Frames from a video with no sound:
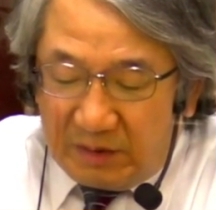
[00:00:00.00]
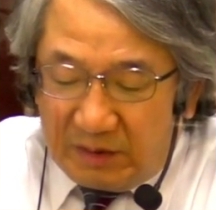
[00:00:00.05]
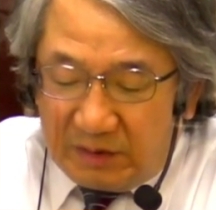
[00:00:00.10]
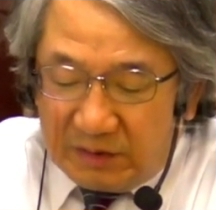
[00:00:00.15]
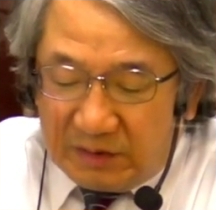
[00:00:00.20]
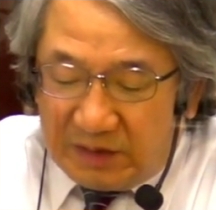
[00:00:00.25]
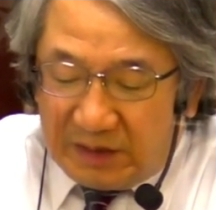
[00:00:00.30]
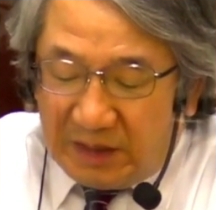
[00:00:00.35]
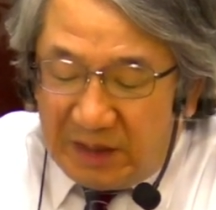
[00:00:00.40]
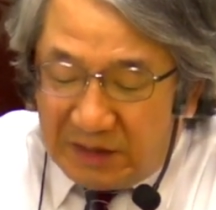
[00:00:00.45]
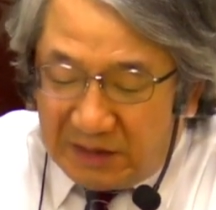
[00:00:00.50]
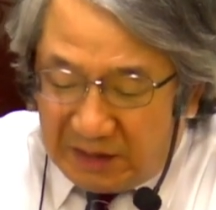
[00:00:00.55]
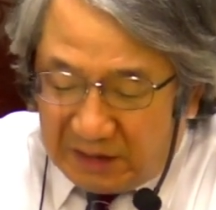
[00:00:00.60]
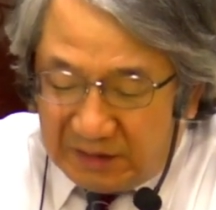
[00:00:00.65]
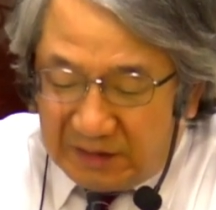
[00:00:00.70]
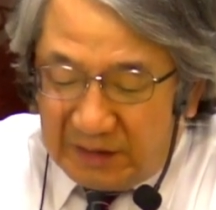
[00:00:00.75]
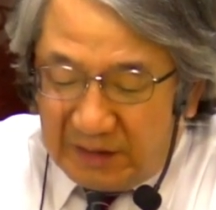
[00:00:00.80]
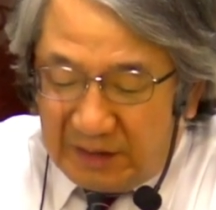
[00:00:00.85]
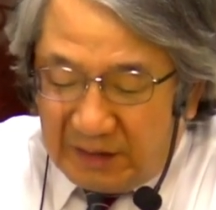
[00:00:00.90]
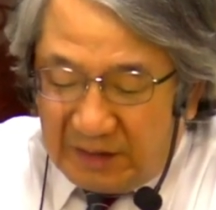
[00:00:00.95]
次兵士た
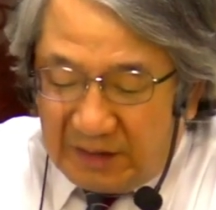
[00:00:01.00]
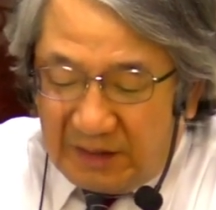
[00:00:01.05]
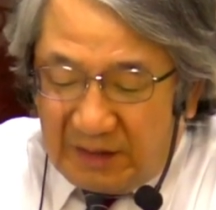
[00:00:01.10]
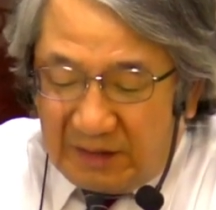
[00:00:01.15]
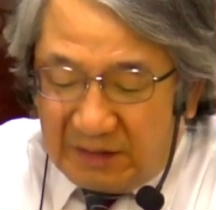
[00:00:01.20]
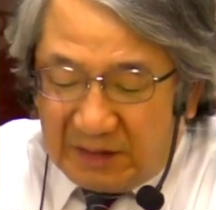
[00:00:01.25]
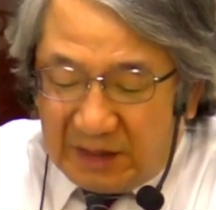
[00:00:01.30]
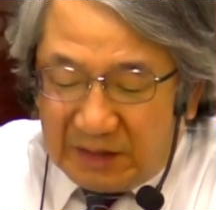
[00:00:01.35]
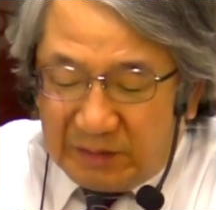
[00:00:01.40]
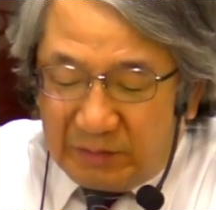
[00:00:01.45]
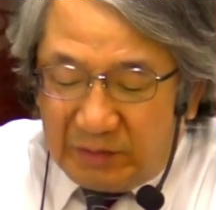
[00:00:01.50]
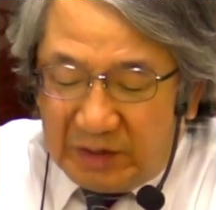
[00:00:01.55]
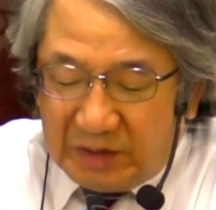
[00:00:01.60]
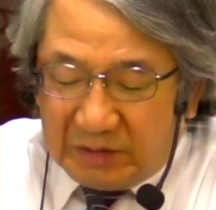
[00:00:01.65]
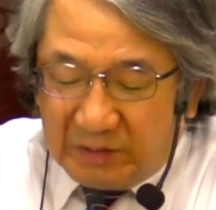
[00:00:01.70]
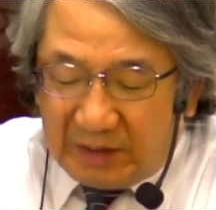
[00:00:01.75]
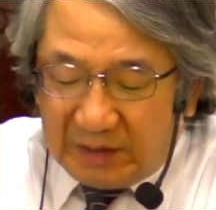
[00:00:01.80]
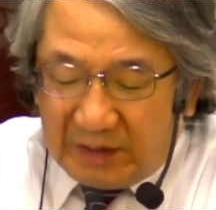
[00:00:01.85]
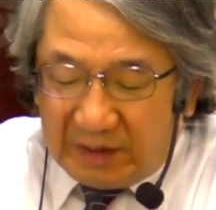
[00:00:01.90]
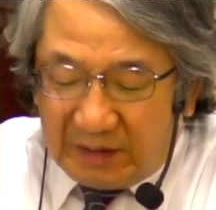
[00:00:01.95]
ち兵士たちもイエス
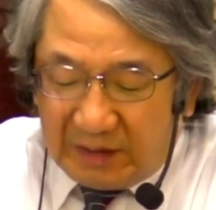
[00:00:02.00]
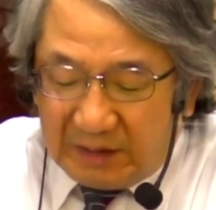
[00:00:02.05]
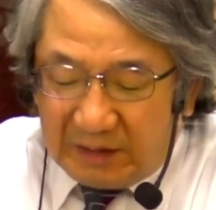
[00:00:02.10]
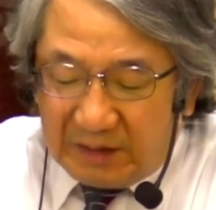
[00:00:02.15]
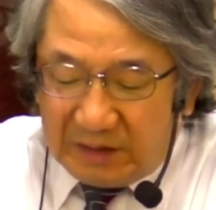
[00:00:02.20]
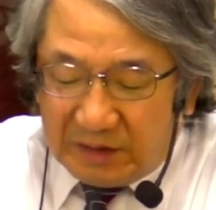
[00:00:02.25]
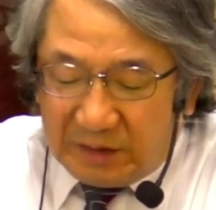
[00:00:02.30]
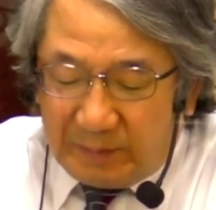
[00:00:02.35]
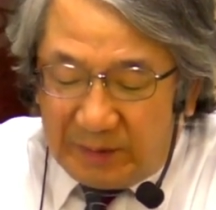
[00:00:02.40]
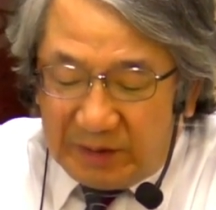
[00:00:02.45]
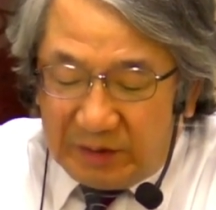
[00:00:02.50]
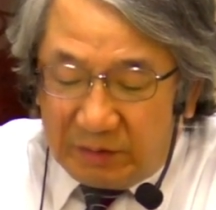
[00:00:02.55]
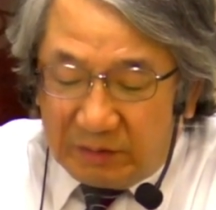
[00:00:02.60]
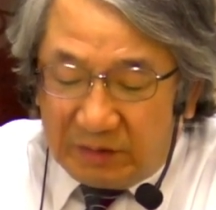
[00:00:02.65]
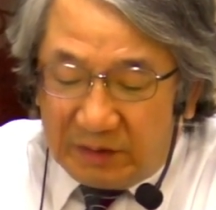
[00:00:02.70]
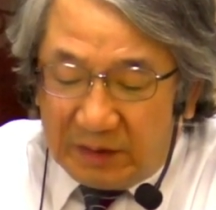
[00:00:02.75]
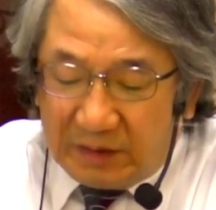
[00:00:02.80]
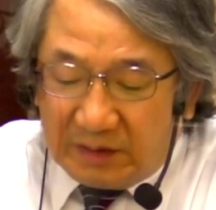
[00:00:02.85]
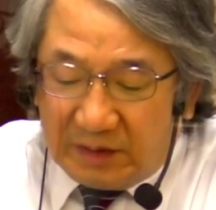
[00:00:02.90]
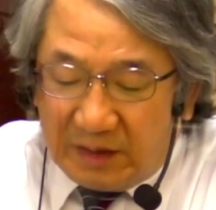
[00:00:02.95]
をあだけりそばに寄っ
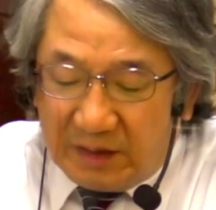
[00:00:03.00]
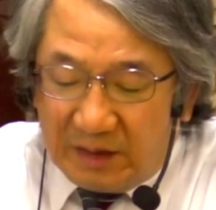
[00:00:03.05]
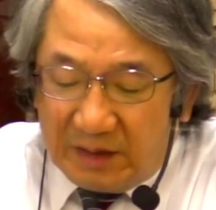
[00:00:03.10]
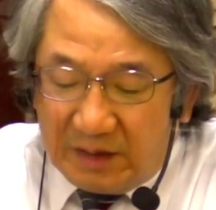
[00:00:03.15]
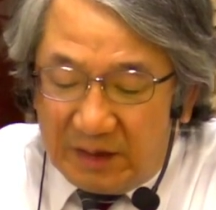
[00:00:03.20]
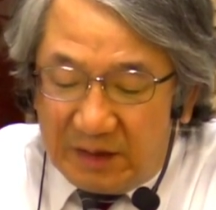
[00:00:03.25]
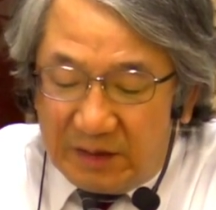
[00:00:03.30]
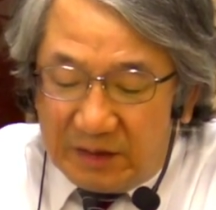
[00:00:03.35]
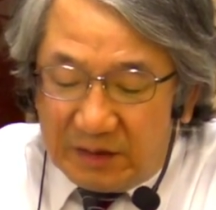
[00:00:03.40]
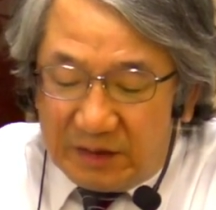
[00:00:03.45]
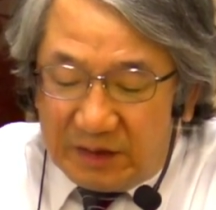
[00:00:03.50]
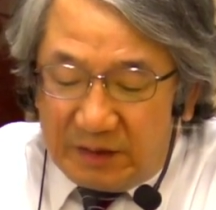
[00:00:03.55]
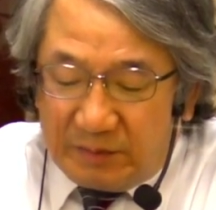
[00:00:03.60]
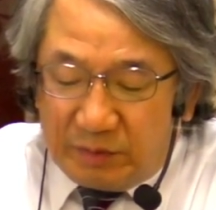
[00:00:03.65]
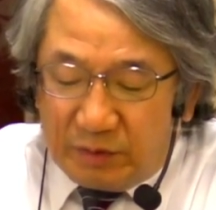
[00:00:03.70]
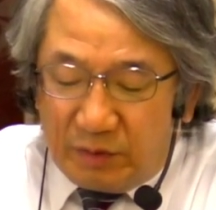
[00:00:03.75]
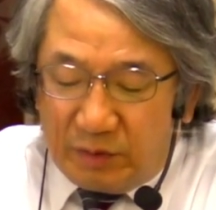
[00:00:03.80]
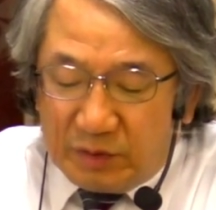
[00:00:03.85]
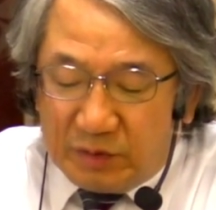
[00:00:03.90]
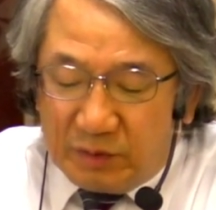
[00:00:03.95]
てきて水分
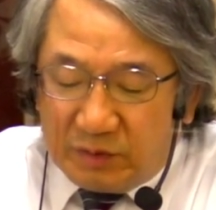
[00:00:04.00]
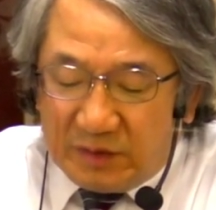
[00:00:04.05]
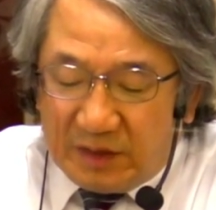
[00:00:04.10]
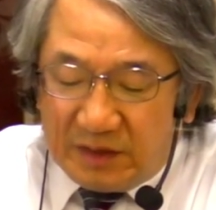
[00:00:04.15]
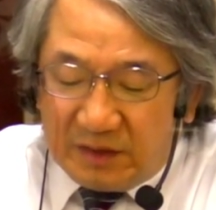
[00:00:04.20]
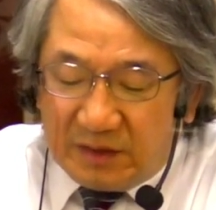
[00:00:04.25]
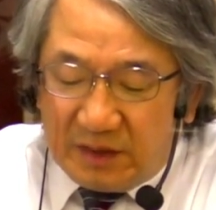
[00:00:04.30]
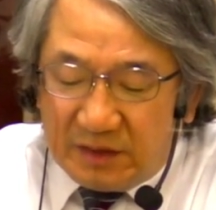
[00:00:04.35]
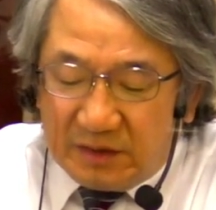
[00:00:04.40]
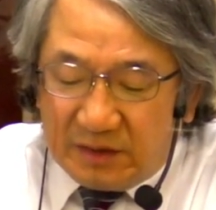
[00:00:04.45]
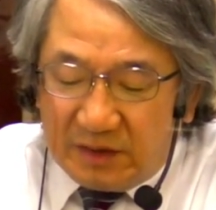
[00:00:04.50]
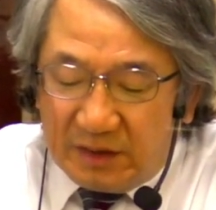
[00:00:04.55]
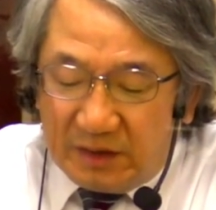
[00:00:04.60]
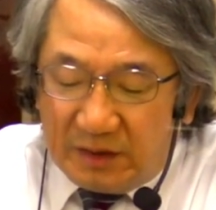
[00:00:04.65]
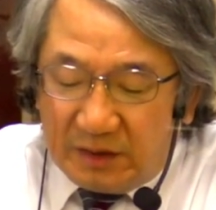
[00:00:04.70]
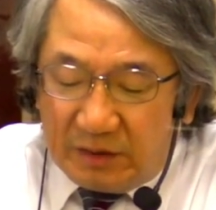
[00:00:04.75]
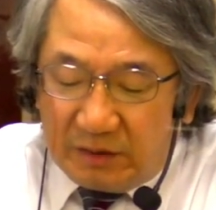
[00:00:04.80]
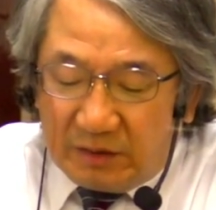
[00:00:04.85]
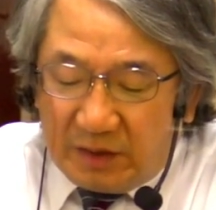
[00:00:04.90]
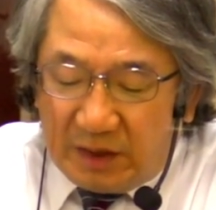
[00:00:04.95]
同士を差し出し
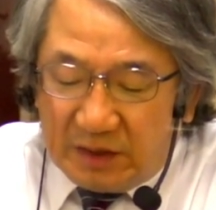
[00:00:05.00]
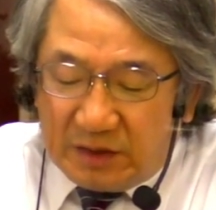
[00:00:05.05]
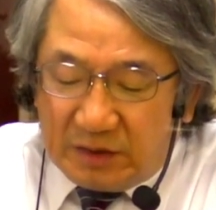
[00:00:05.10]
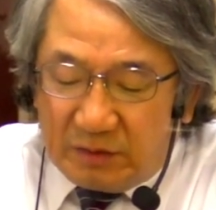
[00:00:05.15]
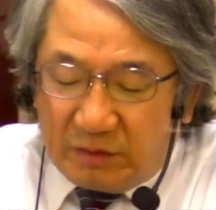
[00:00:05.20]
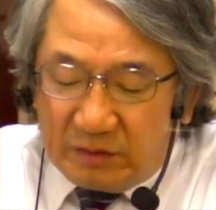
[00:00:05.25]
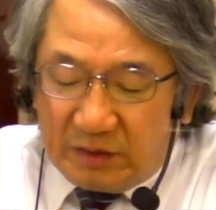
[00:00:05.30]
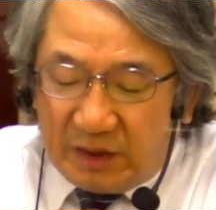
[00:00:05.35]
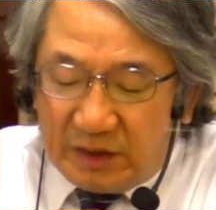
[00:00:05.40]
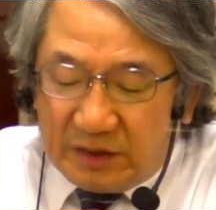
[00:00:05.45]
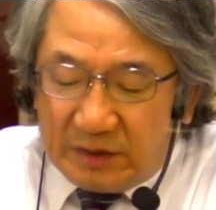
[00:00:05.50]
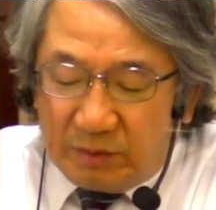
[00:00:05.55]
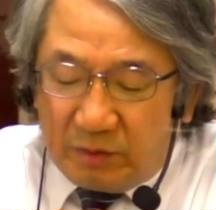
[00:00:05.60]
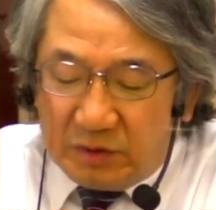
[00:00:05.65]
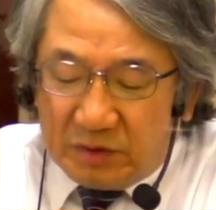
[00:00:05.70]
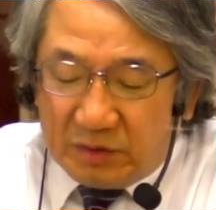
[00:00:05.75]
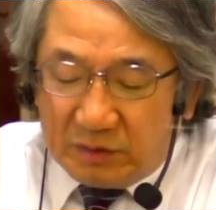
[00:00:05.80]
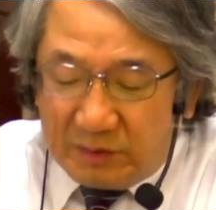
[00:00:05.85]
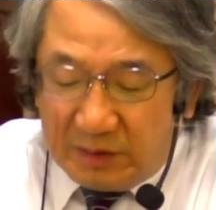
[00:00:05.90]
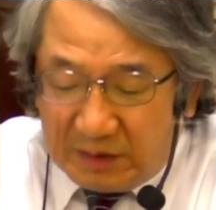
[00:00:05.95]
ユダヤ人の方なら自分を
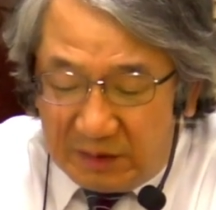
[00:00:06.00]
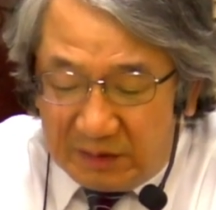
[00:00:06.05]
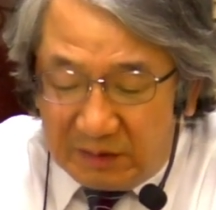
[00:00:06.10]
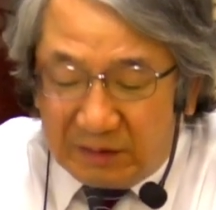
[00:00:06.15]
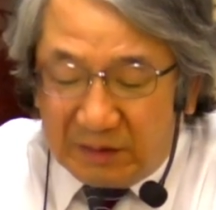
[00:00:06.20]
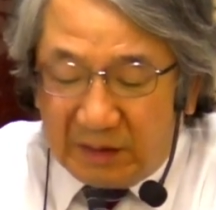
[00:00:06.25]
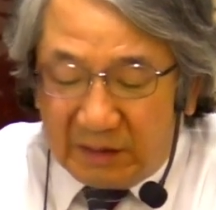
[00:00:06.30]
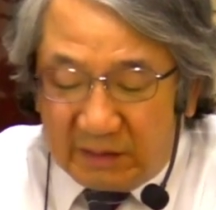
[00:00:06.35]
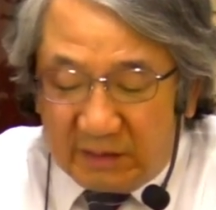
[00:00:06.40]
救えって言った、